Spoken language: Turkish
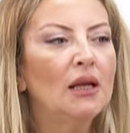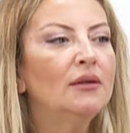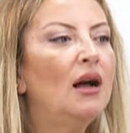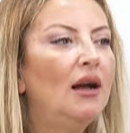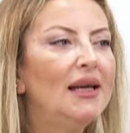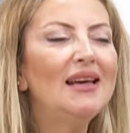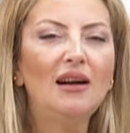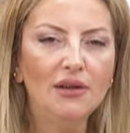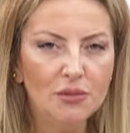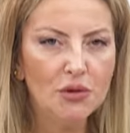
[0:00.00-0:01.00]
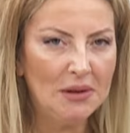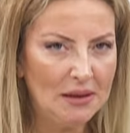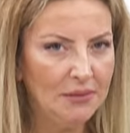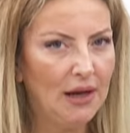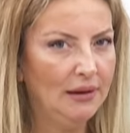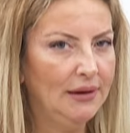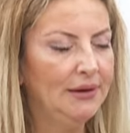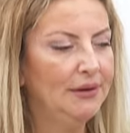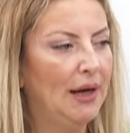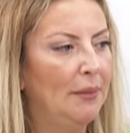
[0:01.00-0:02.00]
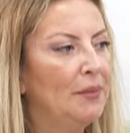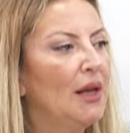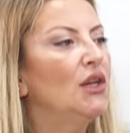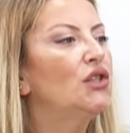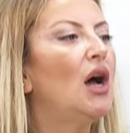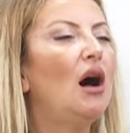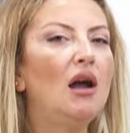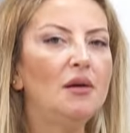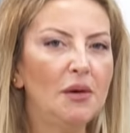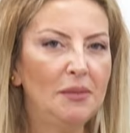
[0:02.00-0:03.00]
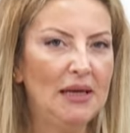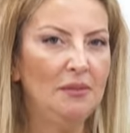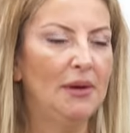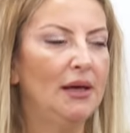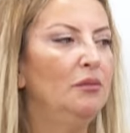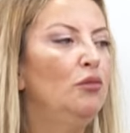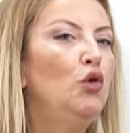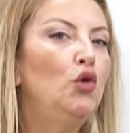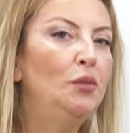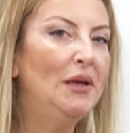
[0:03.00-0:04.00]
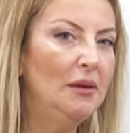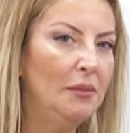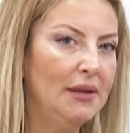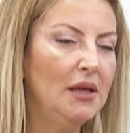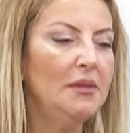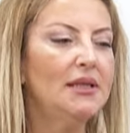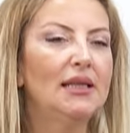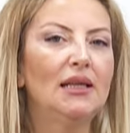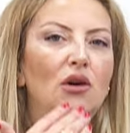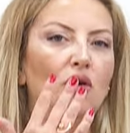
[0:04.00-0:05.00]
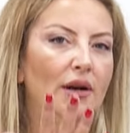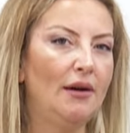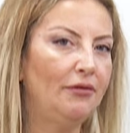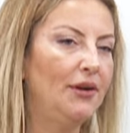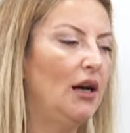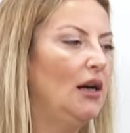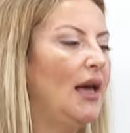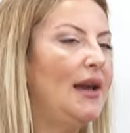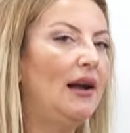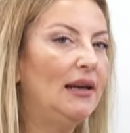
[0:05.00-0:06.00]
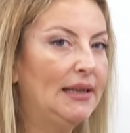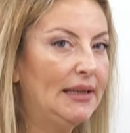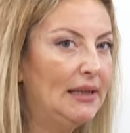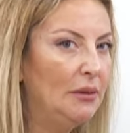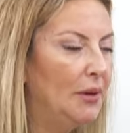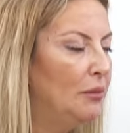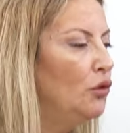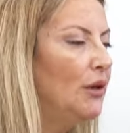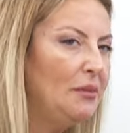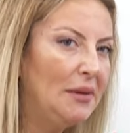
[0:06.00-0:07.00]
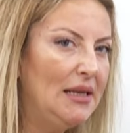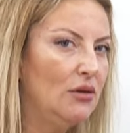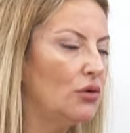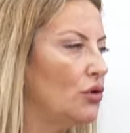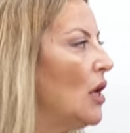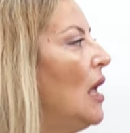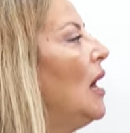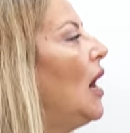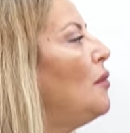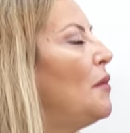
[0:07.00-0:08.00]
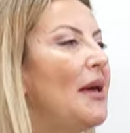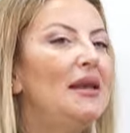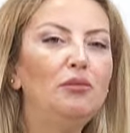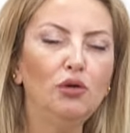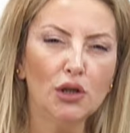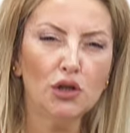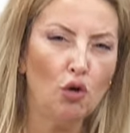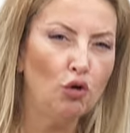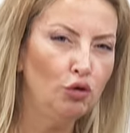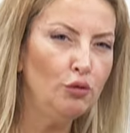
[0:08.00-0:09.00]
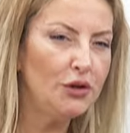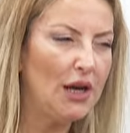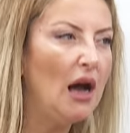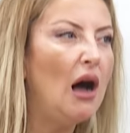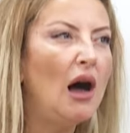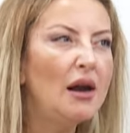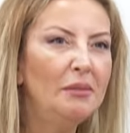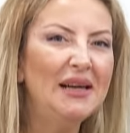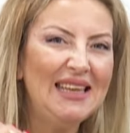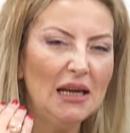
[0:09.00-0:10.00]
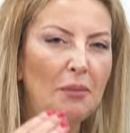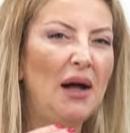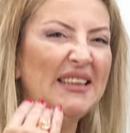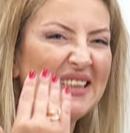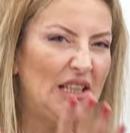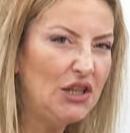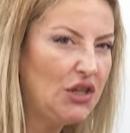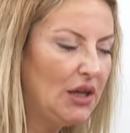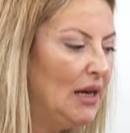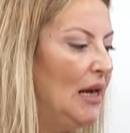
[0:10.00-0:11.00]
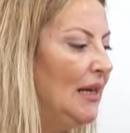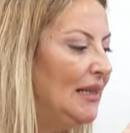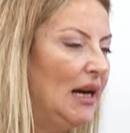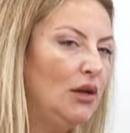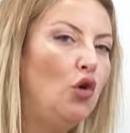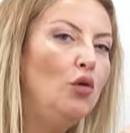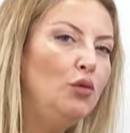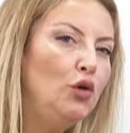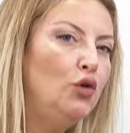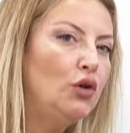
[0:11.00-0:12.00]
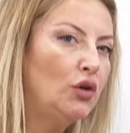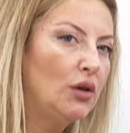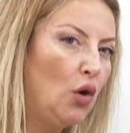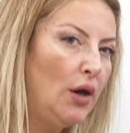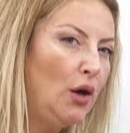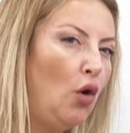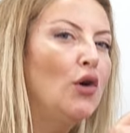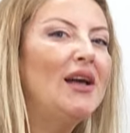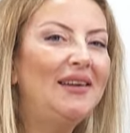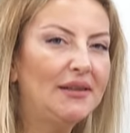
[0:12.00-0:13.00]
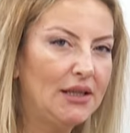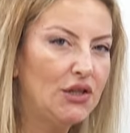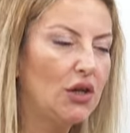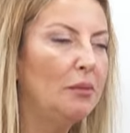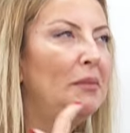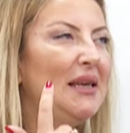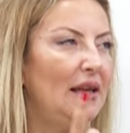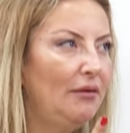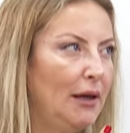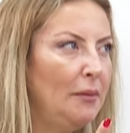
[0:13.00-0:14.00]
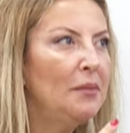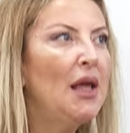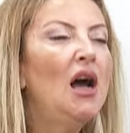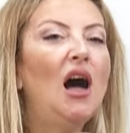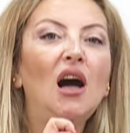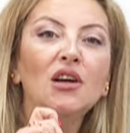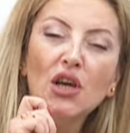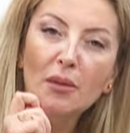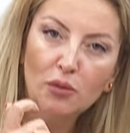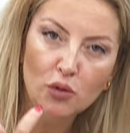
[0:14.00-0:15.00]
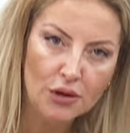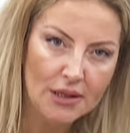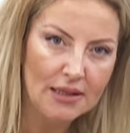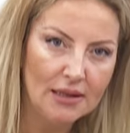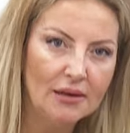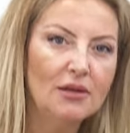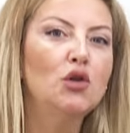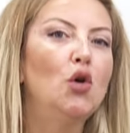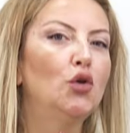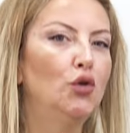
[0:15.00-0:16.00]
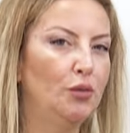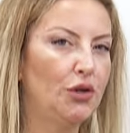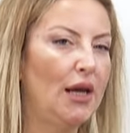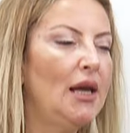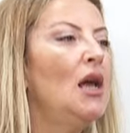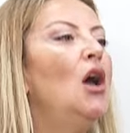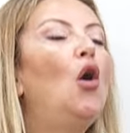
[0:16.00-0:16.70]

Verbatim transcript: tarihe yardımcı bilim dallarında işte arma bilimi, mühür bilimi değil mi? Sigilografya, heraldik gibi bunları biliyoruz. Ama benim burada sorduğum şey armayı yapan kişi yani o mührü e, oyan kişi. Bir nevi ahşap ustası sorduğum şey.